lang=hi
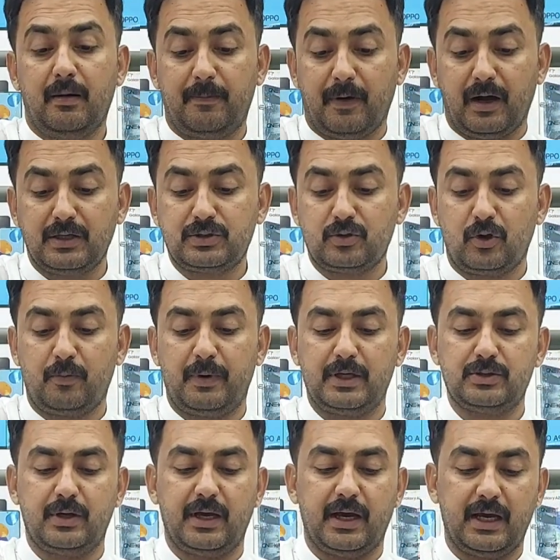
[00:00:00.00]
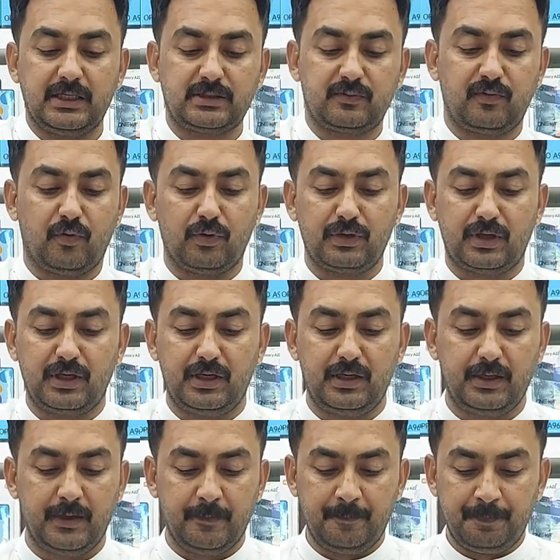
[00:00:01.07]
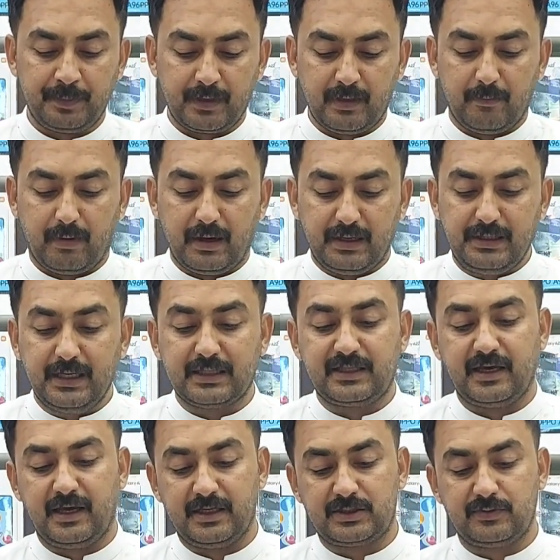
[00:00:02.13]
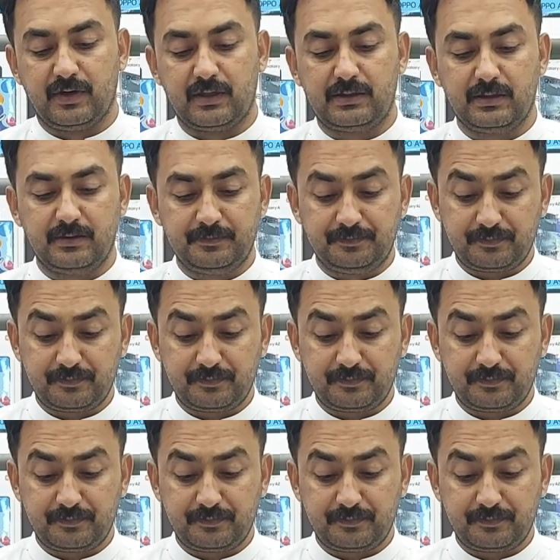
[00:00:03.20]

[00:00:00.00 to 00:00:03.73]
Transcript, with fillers: पाँच सौ रुपये जो है इस फ़ोन की मालियत है इस वक्त